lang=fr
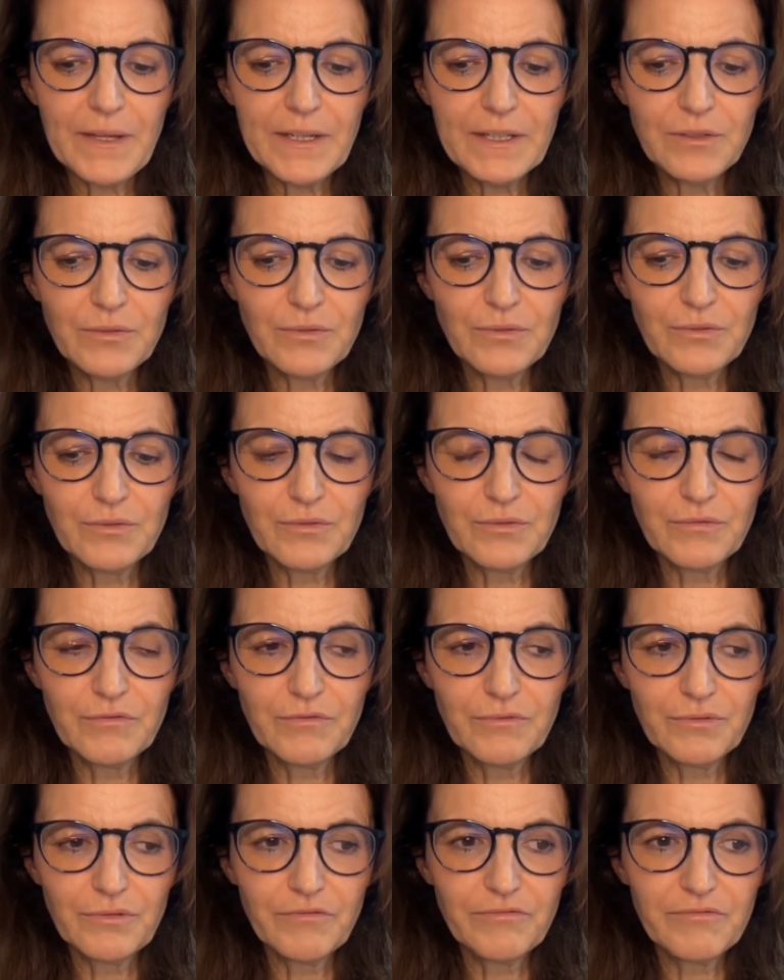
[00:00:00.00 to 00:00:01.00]
et
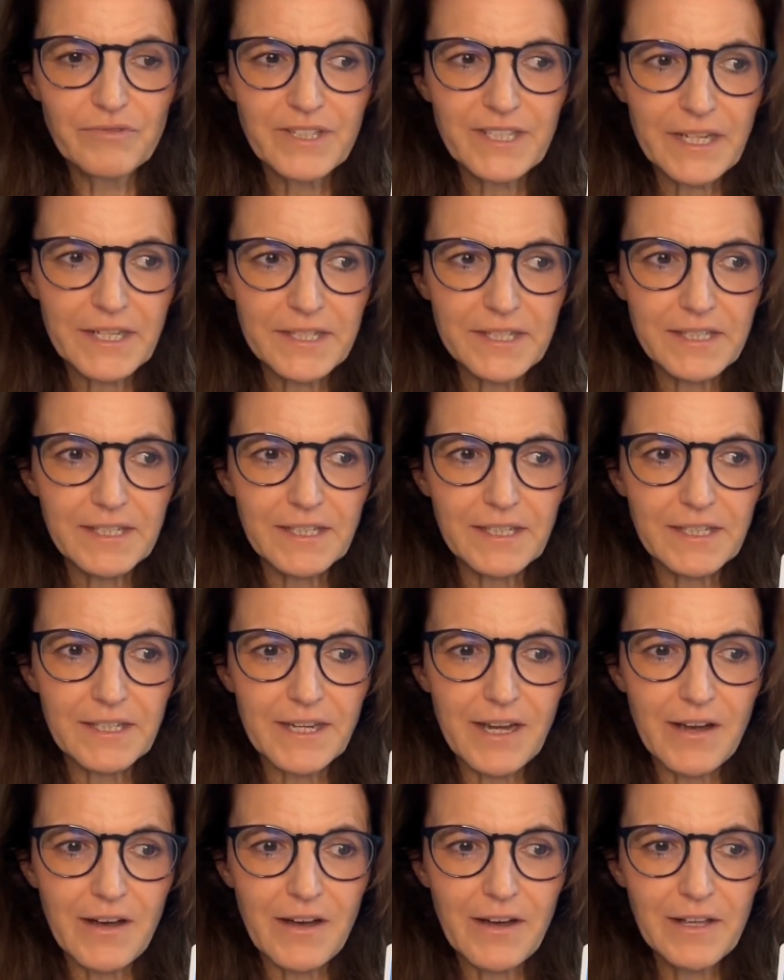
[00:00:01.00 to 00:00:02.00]
de, vous
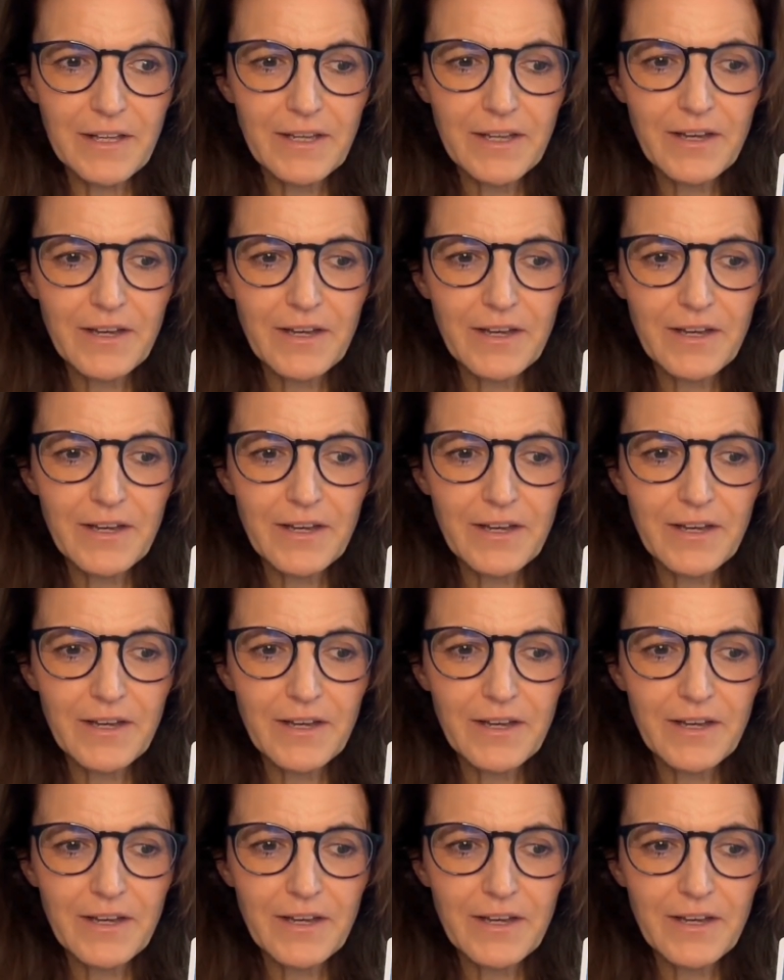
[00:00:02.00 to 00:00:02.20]
inscrire.